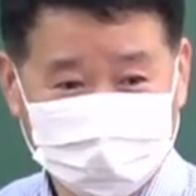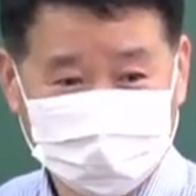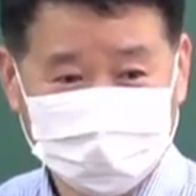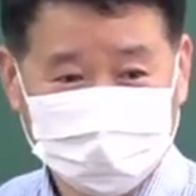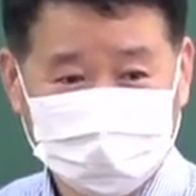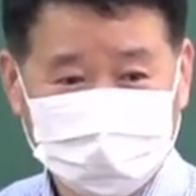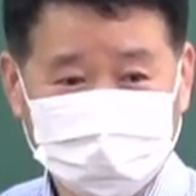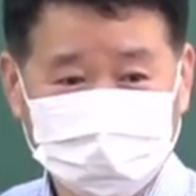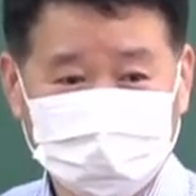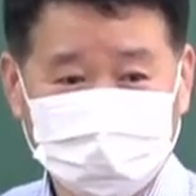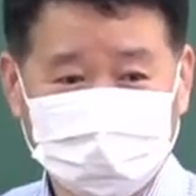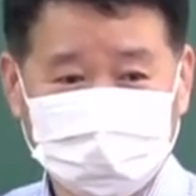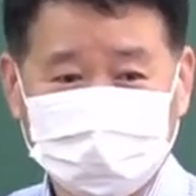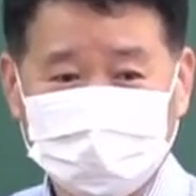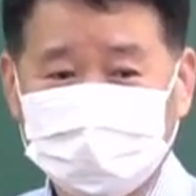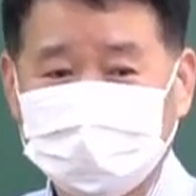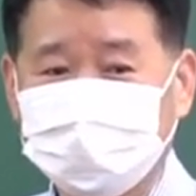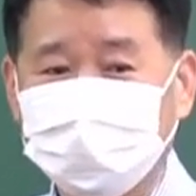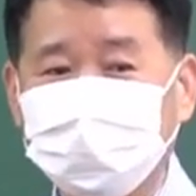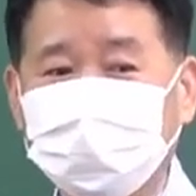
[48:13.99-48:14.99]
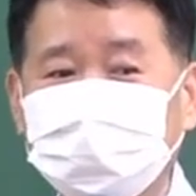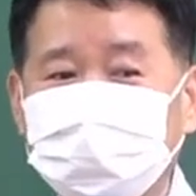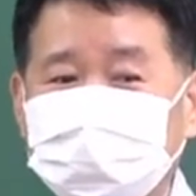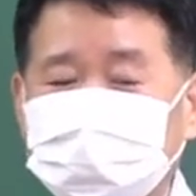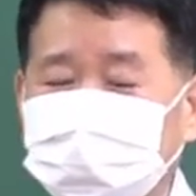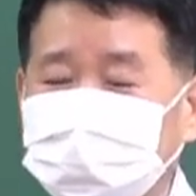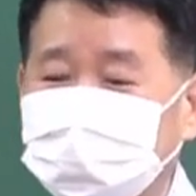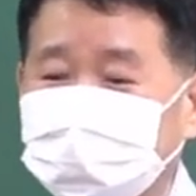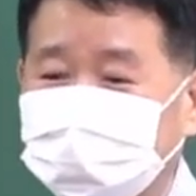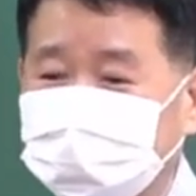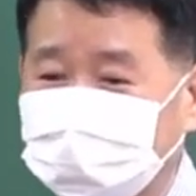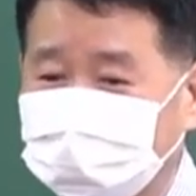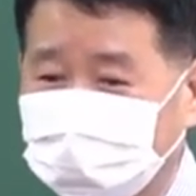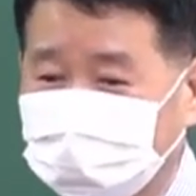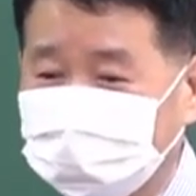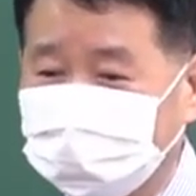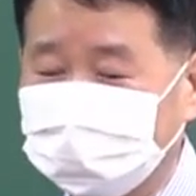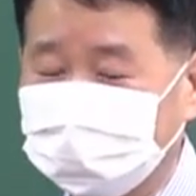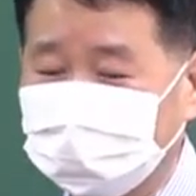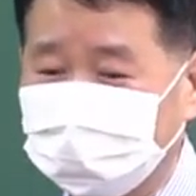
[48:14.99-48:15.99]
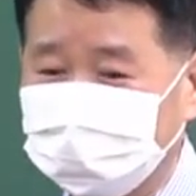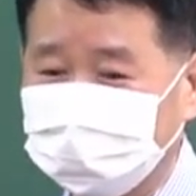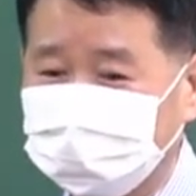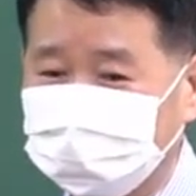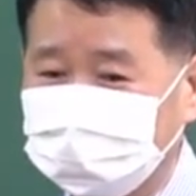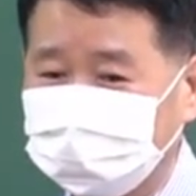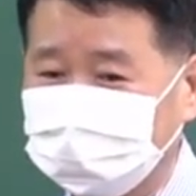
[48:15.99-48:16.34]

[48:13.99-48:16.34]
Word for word: 그죠? 뭔 시장에 가겠냐고.